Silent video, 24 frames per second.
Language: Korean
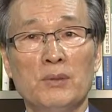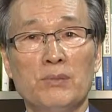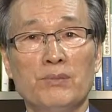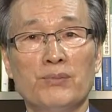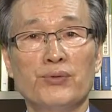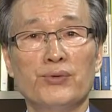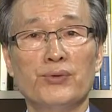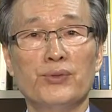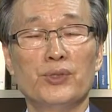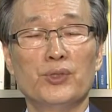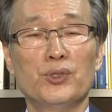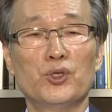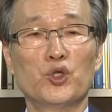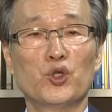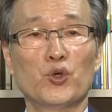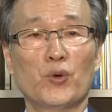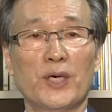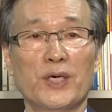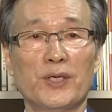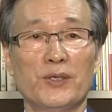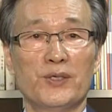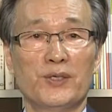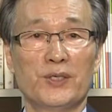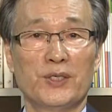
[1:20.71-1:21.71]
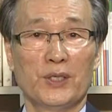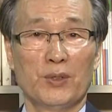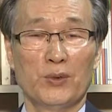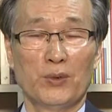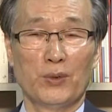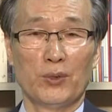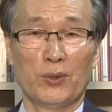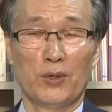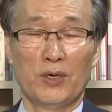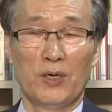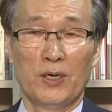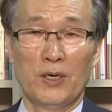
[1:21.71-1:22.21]
분주한
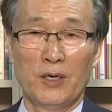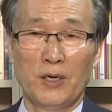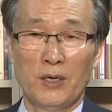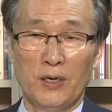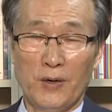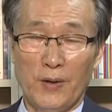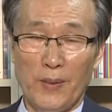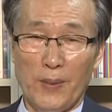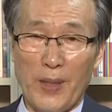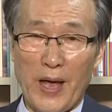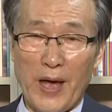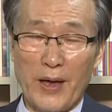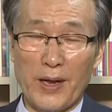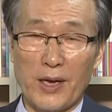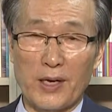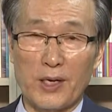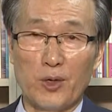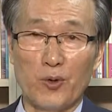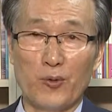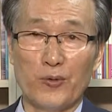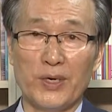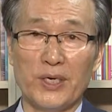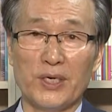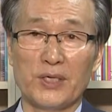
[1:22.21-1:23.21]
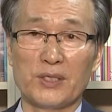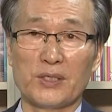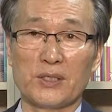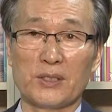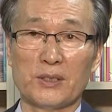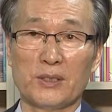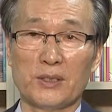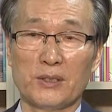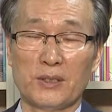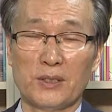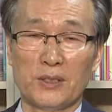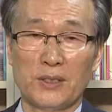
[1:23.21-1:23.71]
세월을 나라를
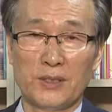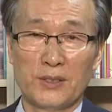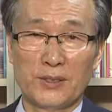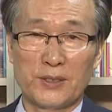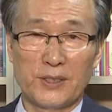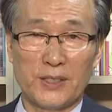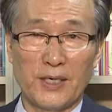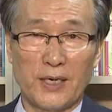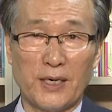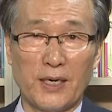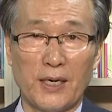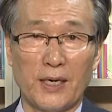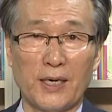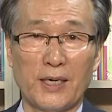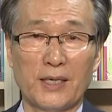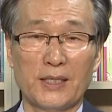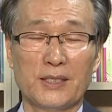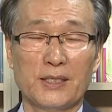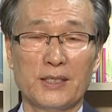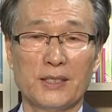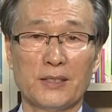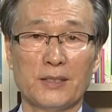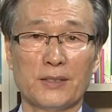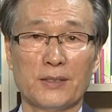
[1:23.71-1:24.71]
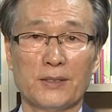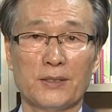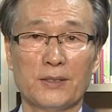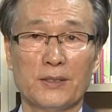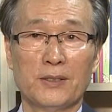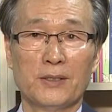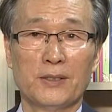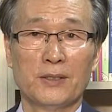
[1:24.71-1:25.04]
위해서 살아갔지요.